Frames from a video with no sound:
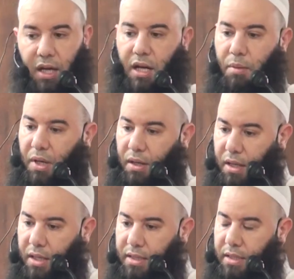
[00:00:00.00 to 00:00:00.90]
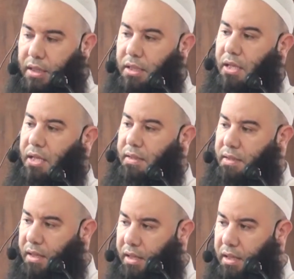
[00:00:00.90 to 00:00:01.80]
على المرأة
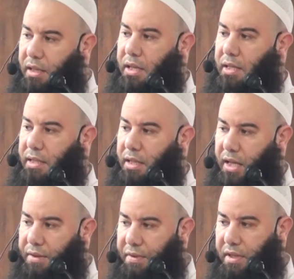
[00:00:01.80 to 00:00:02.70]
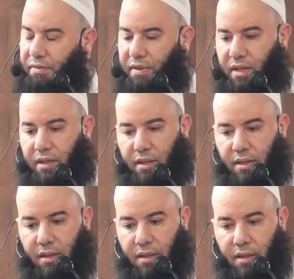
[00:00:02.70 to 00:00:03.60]
التقية العفيفة
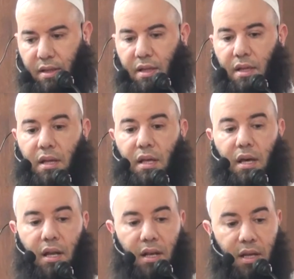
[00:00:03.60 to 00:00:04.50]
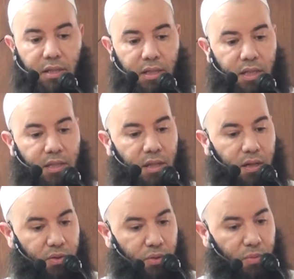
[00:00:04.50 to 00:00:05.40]
التي
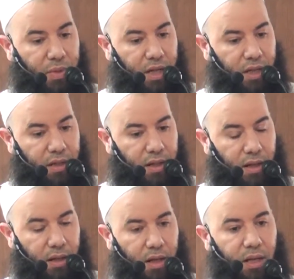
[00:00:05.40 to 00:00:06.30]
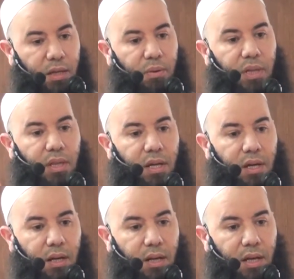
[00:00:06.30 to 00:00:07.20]
ترجو ما عند الله
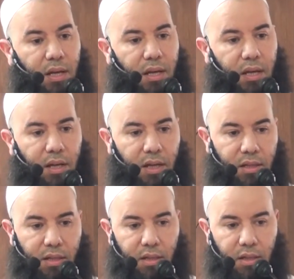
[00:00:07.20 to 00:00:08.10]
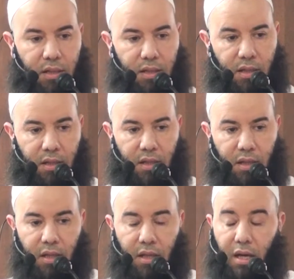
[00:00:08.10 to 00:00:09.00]
والدار الآخرة
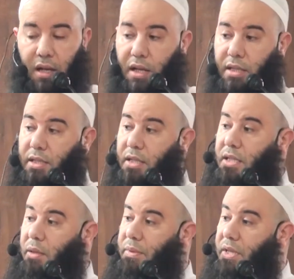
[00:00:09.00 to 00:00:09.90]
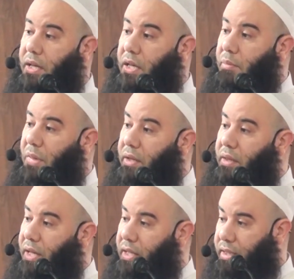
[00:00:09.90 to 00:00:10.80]
التي تبتغي
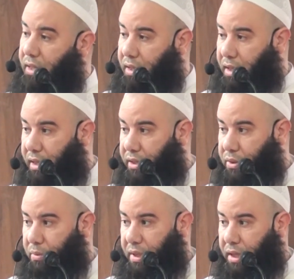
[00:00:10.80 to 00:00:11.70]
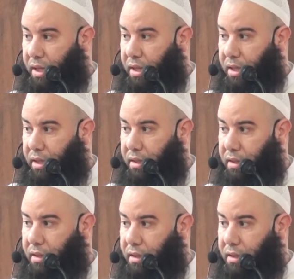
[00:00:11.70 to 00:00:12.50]
مرضاة الله سبحانه